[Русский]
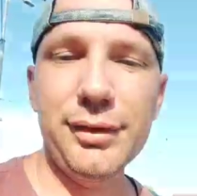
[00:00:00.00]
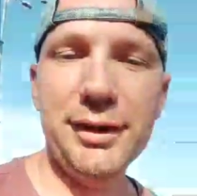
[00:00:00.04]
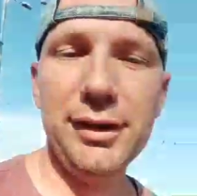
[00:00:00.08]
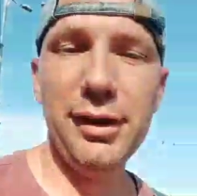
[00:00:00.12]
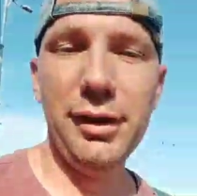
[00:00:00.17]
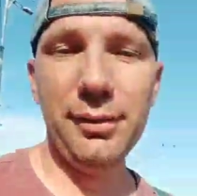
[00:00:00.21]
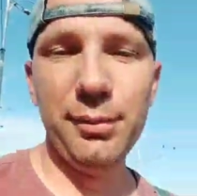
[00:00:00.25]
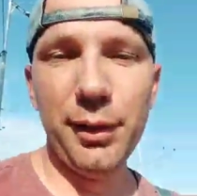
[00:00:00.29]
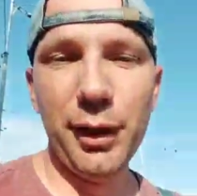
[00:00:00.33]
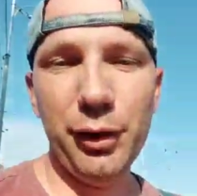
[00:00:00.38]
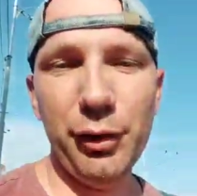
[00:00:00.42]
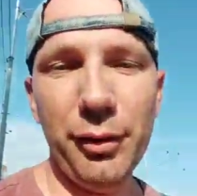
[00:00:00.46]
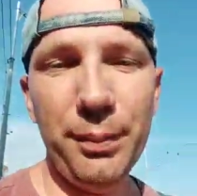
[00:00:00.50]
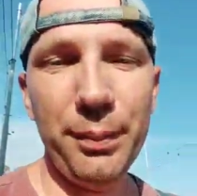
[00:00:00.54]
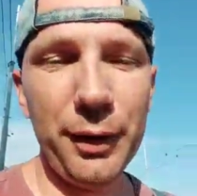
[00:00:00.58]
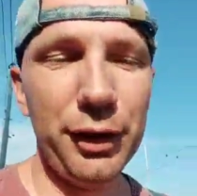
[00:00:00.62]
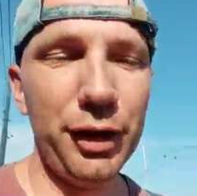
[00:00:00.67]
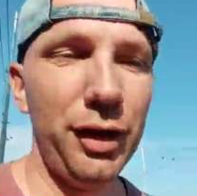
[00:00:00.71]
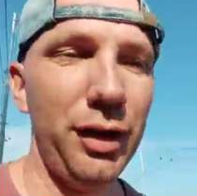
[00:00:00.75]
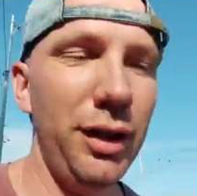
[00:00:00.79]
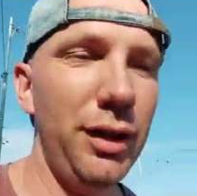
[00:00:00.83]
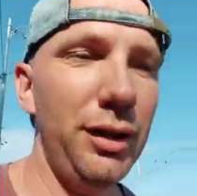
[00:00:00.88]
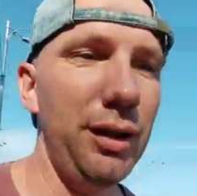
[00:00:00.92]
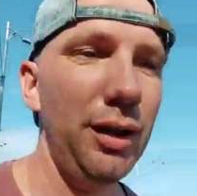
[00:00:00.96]
Всем мое
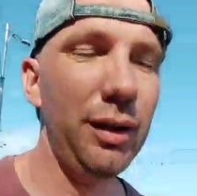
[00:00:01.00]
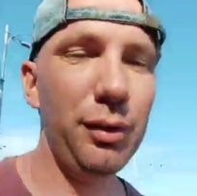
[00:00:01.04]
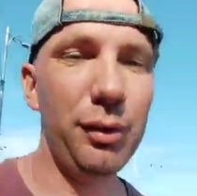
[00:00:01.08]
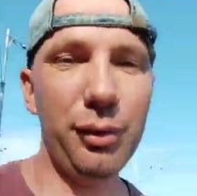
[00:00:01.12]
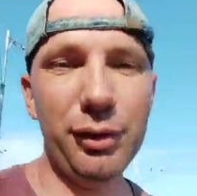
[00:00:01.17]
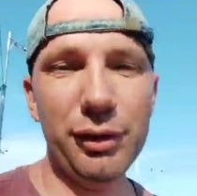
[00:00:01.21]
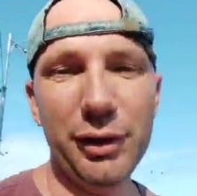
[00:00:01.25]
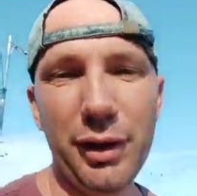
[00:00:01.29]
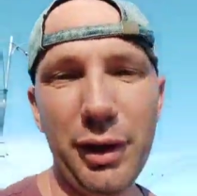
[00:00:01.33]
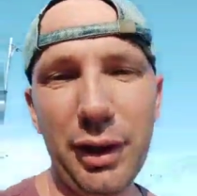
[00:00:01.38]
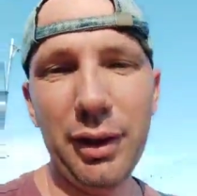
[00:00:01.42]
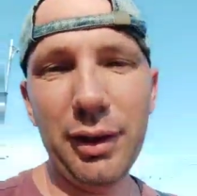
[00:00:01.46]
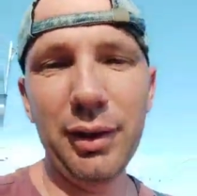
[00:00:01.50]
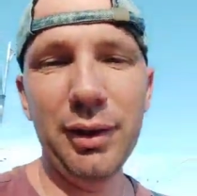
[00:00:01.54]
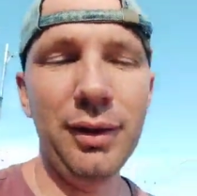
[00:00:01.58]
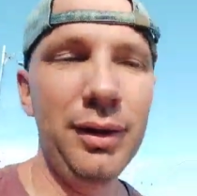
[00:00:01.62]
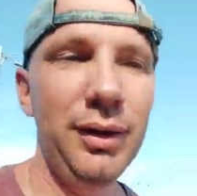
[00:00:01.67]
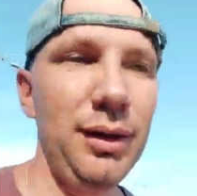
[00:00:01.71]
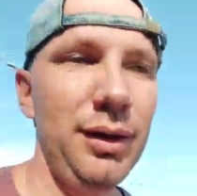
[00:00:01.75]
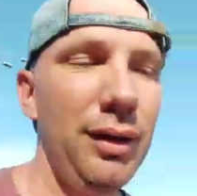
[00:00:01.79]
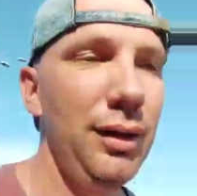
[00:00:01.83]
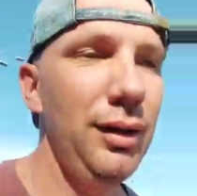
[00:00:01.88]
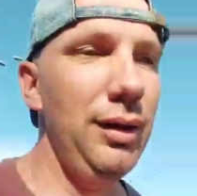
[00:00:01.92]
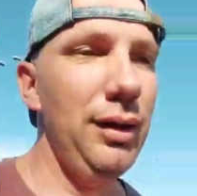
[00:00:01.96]
почтение, друзья.
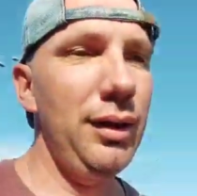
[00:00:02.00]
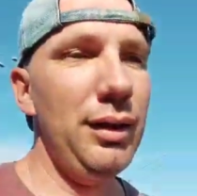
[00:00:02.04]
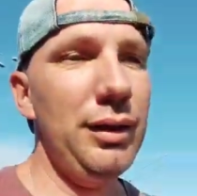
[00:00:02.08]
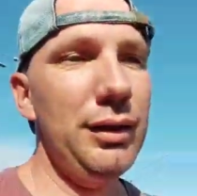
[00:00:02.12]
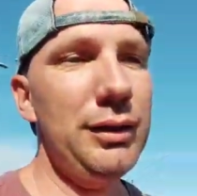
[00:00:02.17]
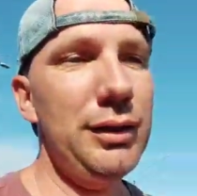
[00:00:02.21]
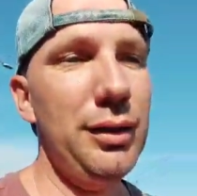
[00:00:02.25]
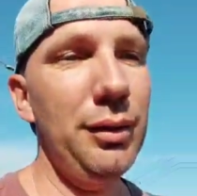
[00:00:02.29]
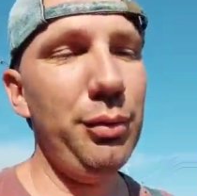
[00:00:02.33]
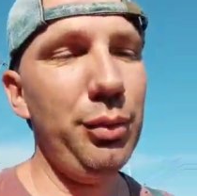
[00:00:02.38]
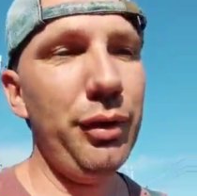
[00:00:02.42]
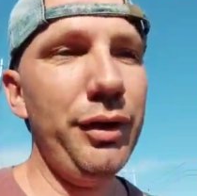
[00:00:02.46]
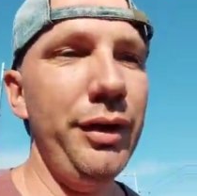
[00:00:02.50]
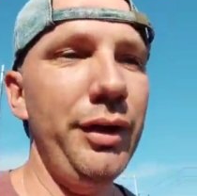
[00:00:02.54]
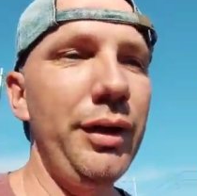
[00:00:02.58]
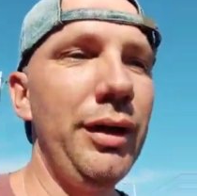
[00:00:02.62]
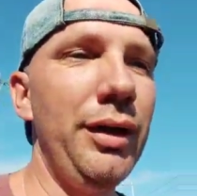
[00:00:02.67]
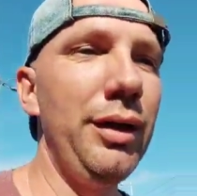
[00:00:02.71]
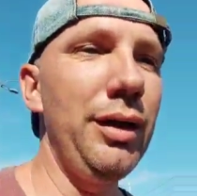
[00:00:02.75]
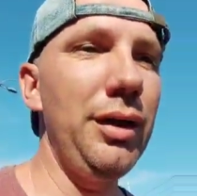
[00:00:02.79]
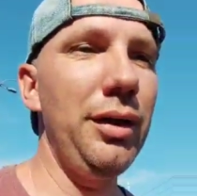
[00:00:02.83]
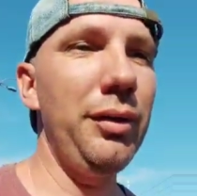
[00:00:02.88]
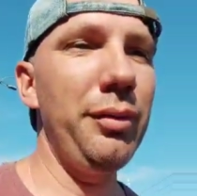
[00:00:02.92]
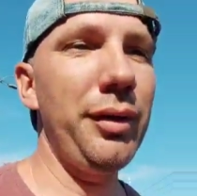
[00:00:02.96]
И сегодня,
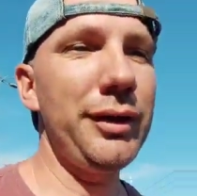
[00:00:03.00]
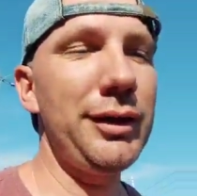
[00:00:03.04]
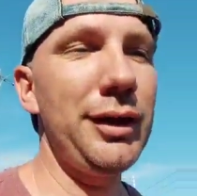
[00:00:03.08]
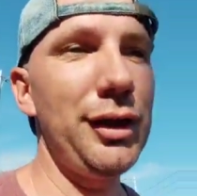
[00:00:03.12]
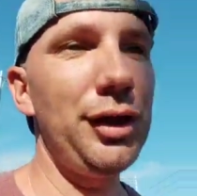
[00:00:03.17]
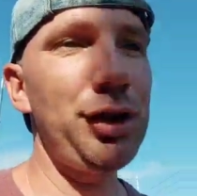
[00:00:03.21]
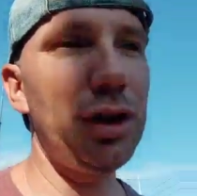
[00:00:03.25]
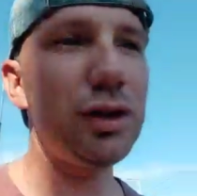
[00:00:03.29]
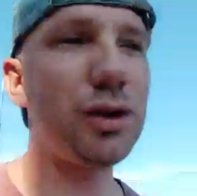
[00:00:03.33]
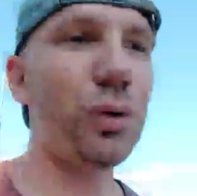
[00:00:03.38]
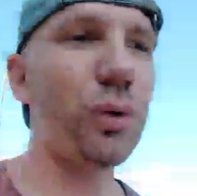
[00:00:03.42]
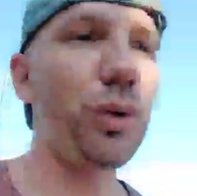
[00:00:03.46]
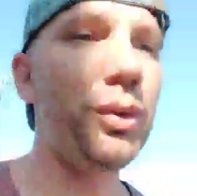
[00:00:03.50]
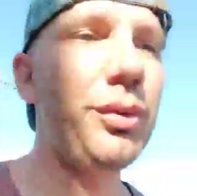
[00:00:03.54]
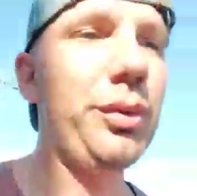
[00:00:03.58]
26